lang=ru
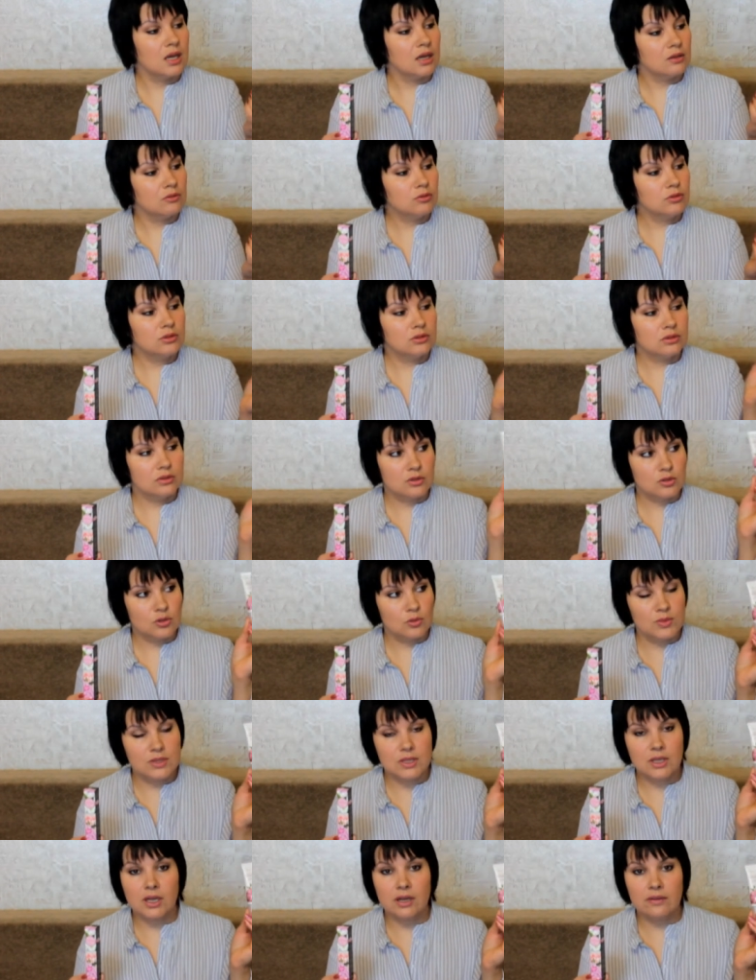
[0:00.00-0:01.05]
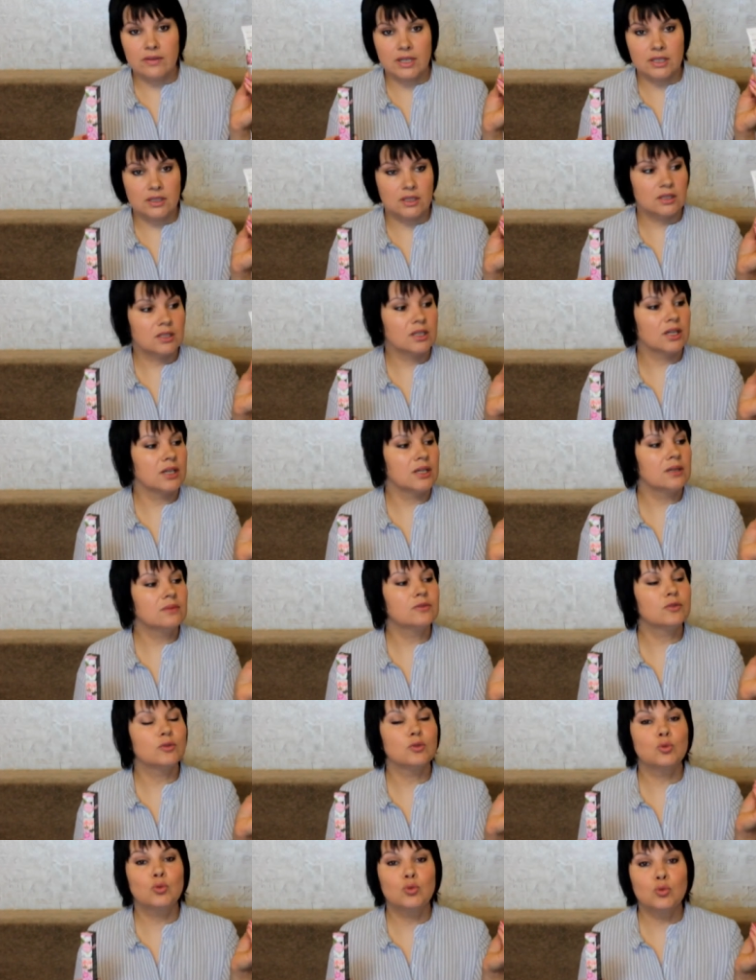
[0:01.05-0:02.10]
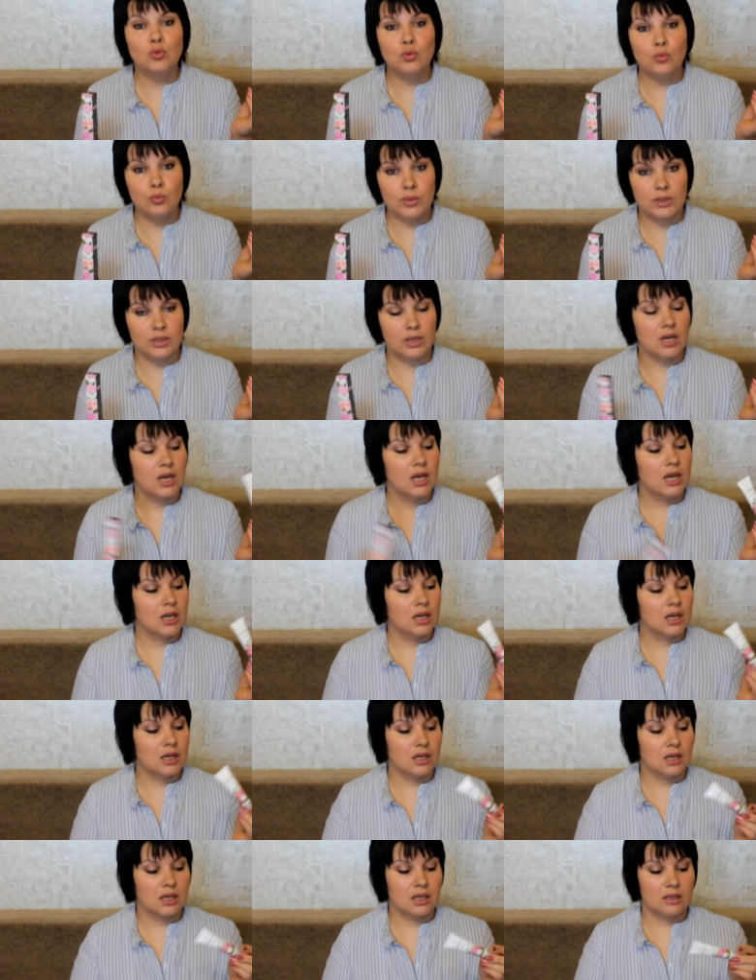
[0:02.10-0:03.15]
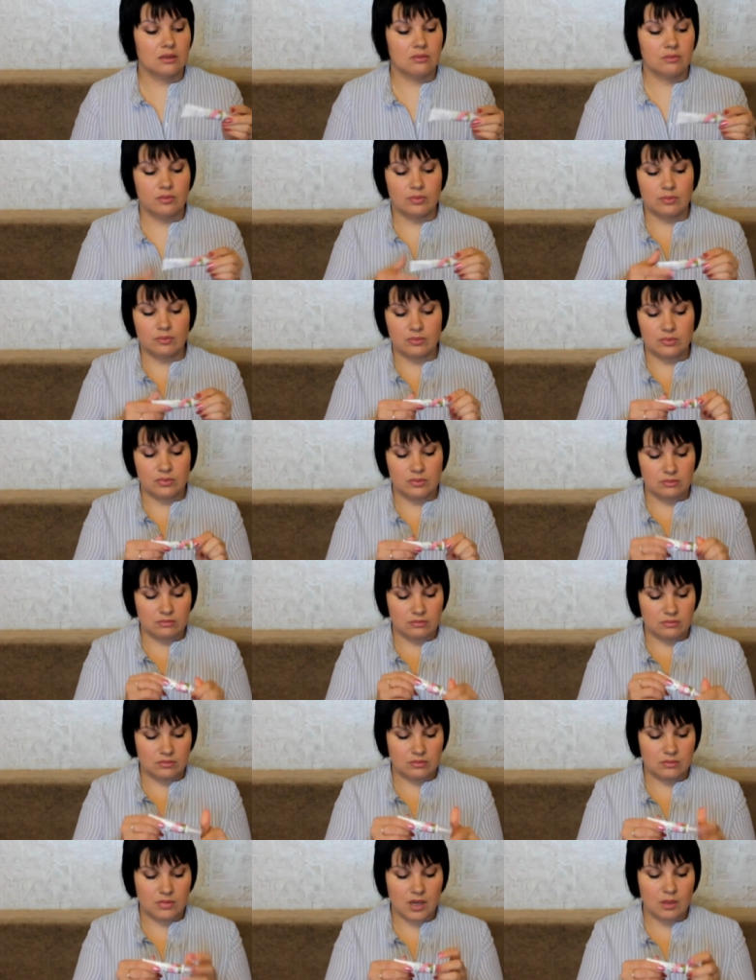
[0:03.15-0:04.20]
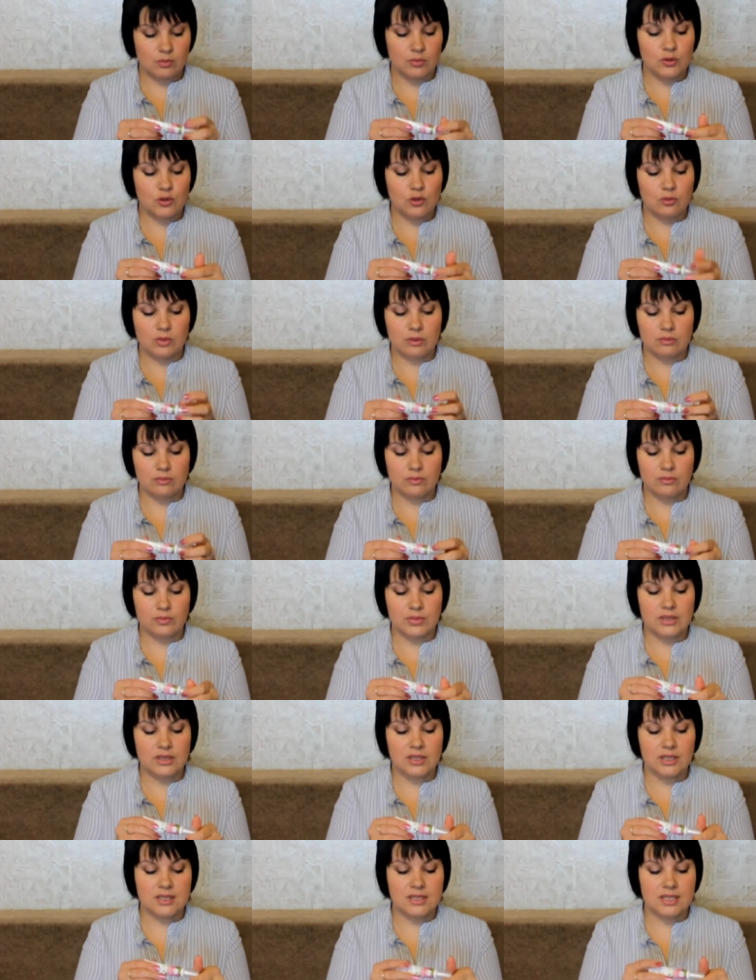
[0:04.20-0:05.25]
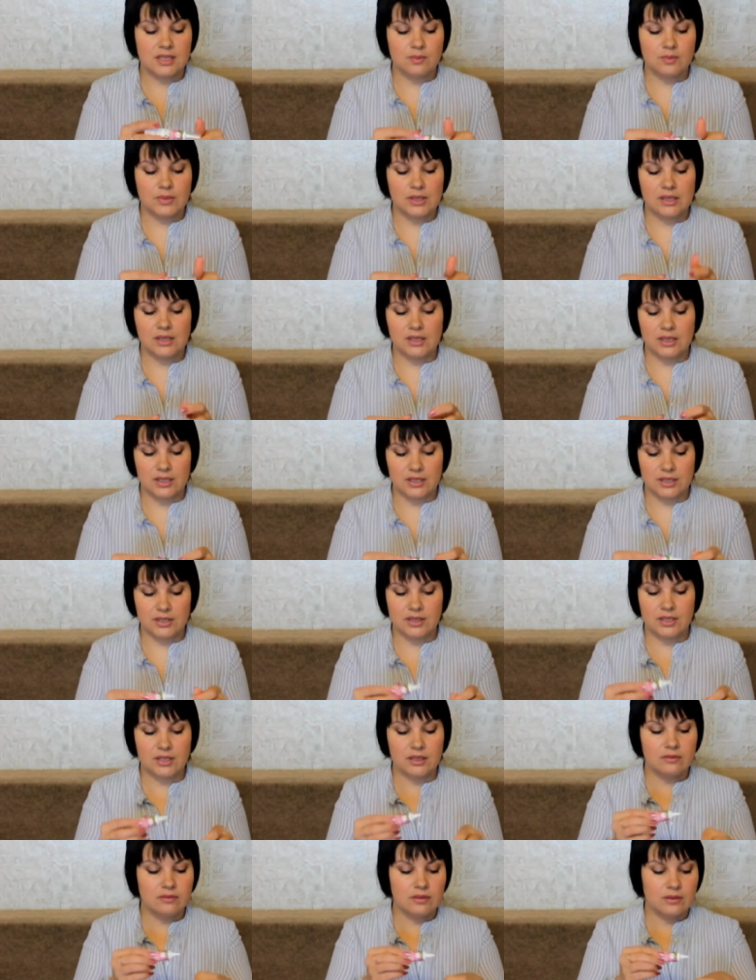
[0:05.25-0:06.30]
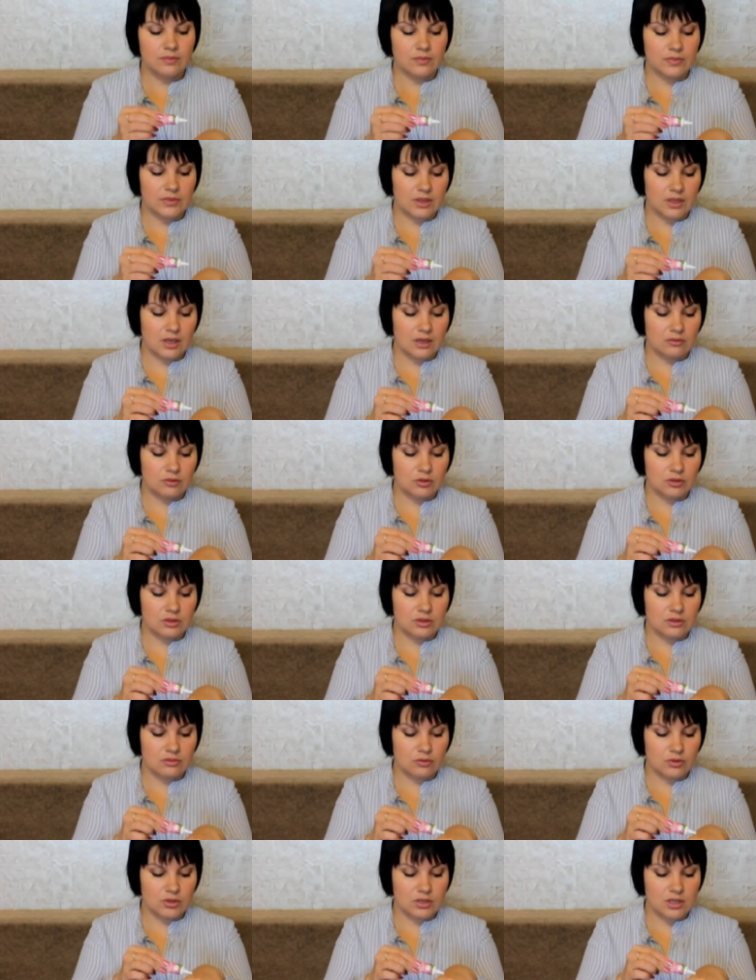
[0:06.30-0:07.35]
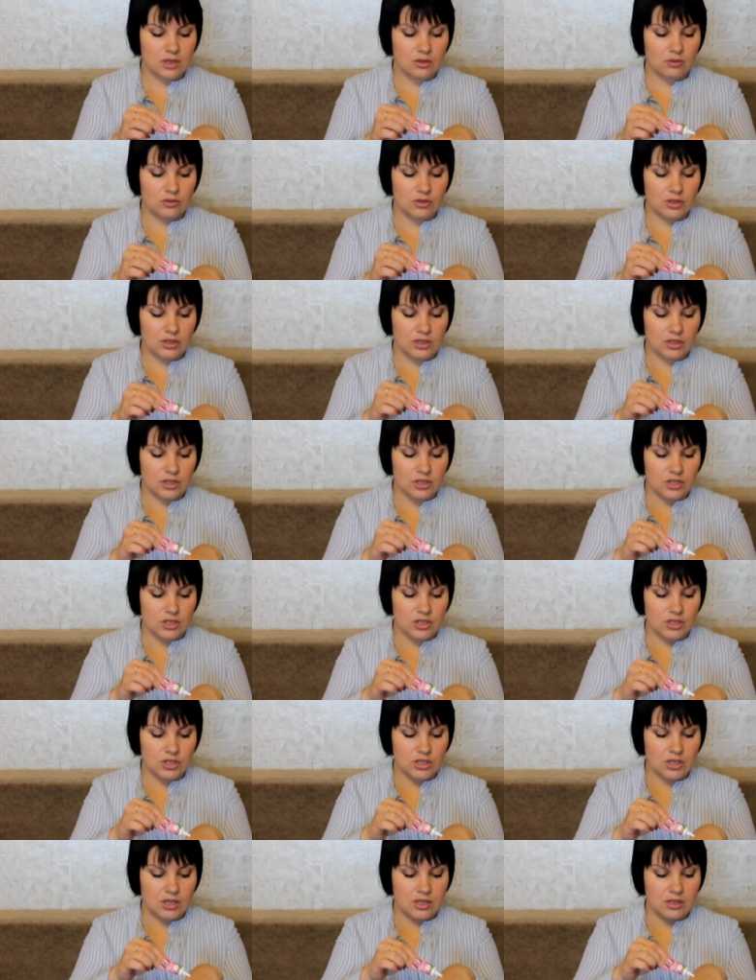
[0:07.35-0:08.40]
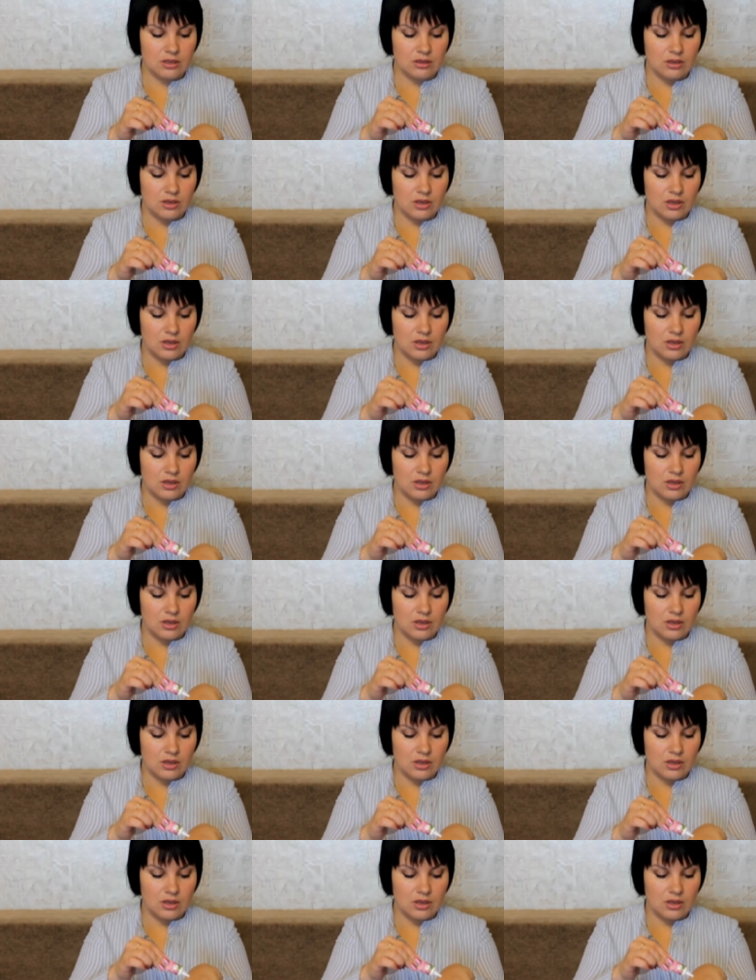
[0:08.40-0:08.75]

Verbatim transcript: Вот, собственно говоря, этот крем в тубе а, объемом 15 мл. Да, вот, вот с такой крышечкой.